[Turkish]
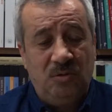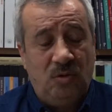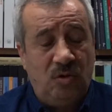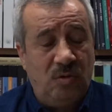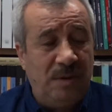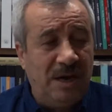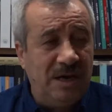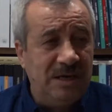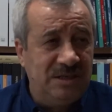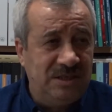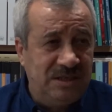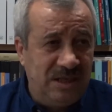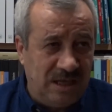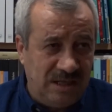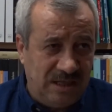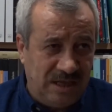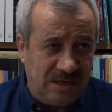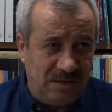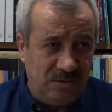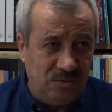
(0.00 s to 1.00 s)
Okumak
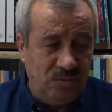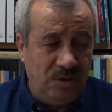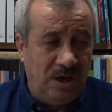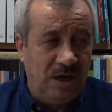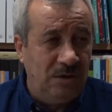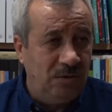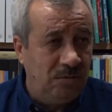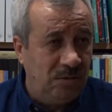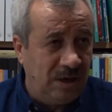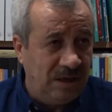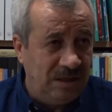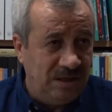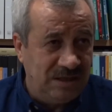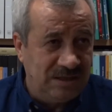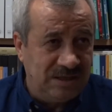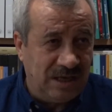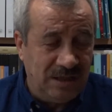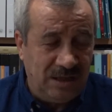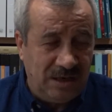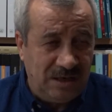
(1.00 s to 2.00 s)
isteyenler, duyarlı olan
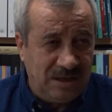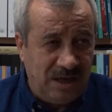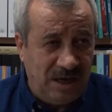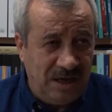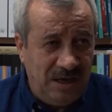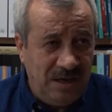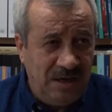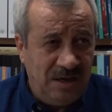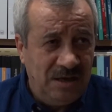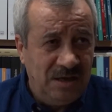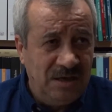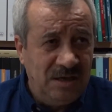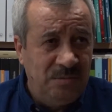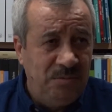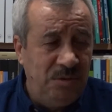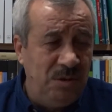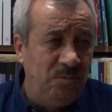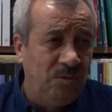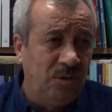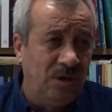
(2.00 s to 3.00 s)
insanlar dahi
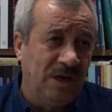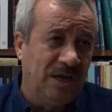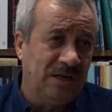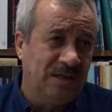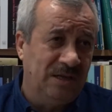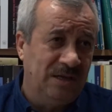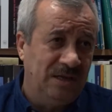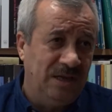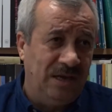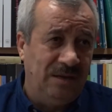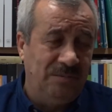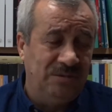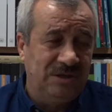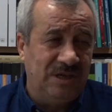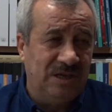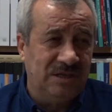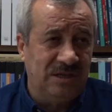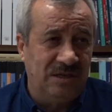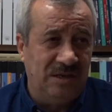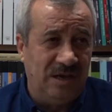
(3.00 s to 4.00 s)
bilmiyorlardı. Yani biz
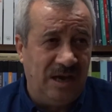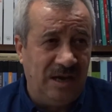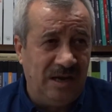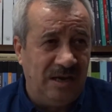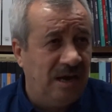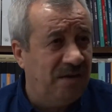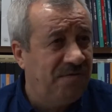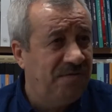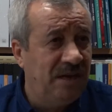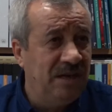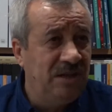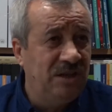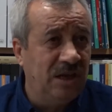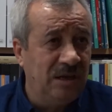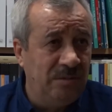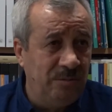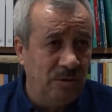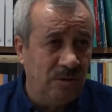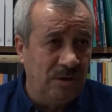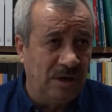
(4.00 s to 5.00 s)
nasıl harfleri
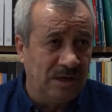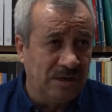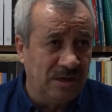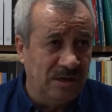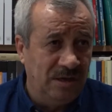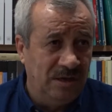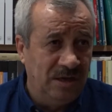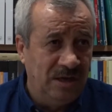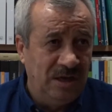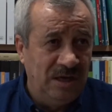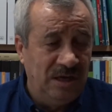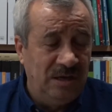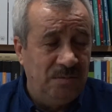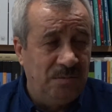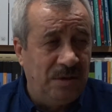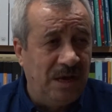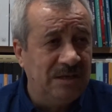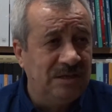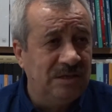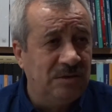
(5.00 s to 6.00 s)
tanımıyorlardı.
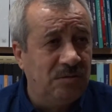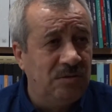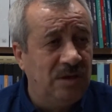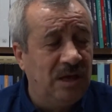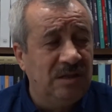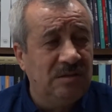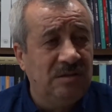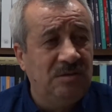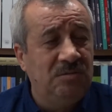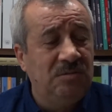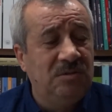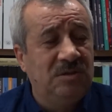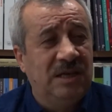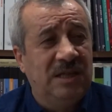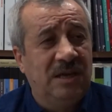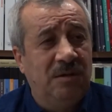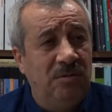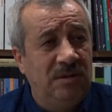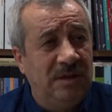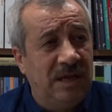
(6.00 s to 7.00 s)
Bazı kullandık,
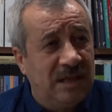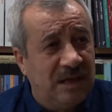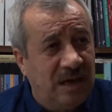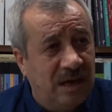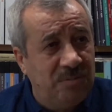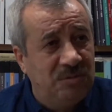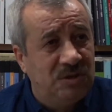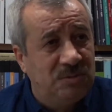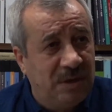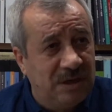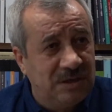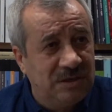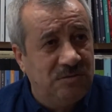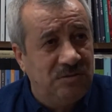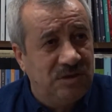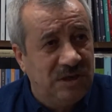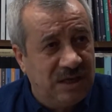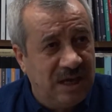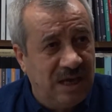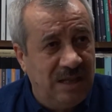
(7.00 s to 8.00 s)
tedavülden kalkmış bazı
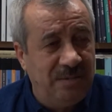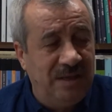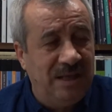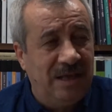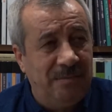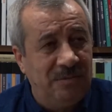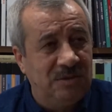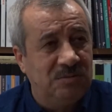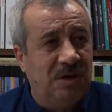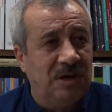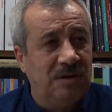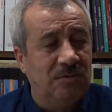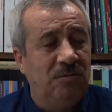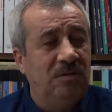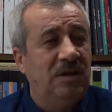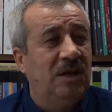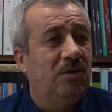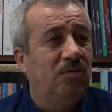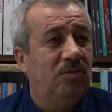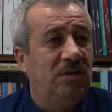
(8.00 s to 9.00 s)
Kürtçe kelimelerimiz vardı.
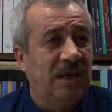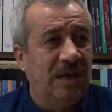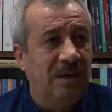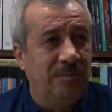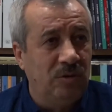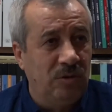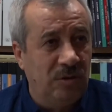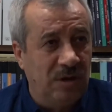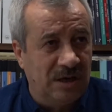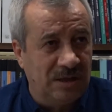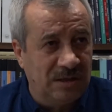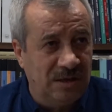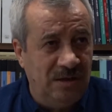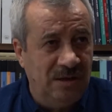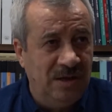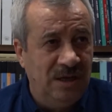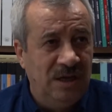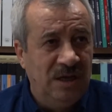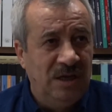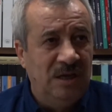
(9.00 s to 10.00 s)
Onları kullanamıyorlardı.
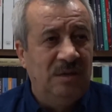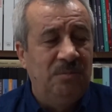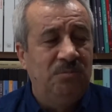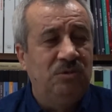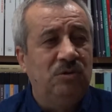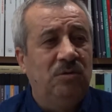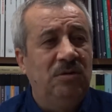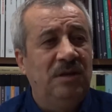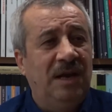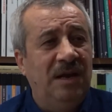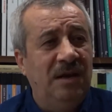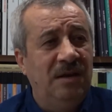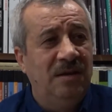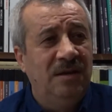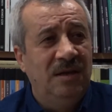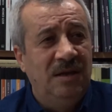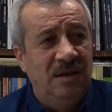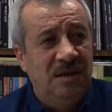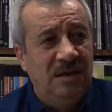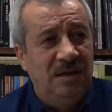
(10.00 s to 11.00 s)
Biz onları
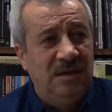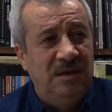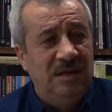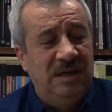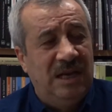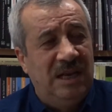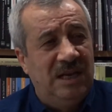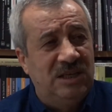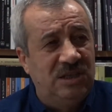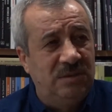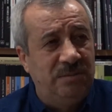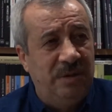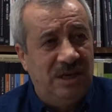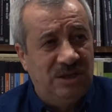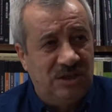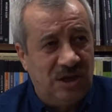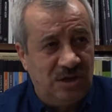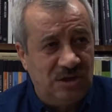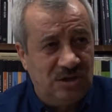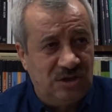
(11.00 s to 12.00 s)
yerleştirmeye
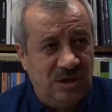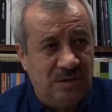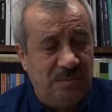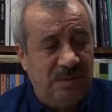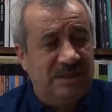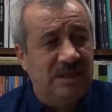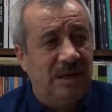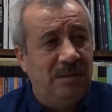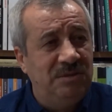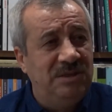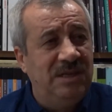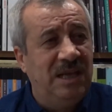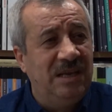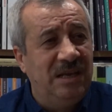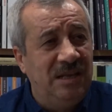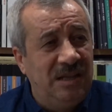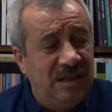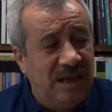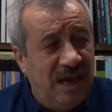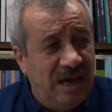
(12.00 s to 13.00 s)
çalıştık. Mesela biz
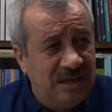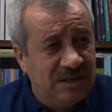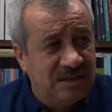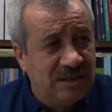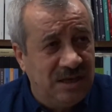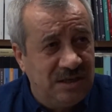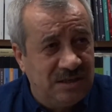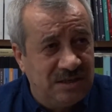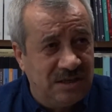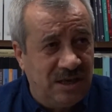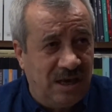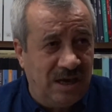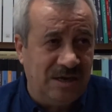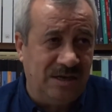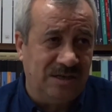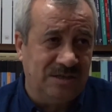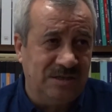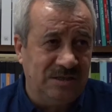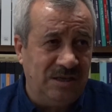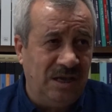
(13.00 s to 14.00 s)
derginin her sayısının
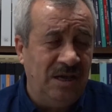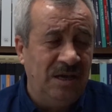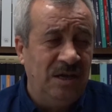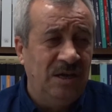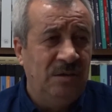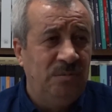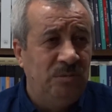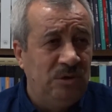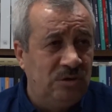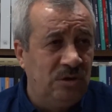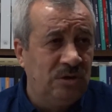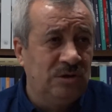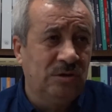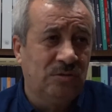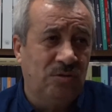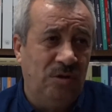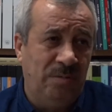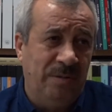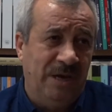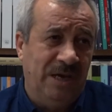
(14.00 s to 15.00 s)
arkasında bir
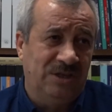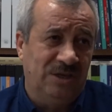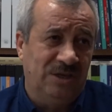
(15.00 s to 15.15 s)
sözlük koymaya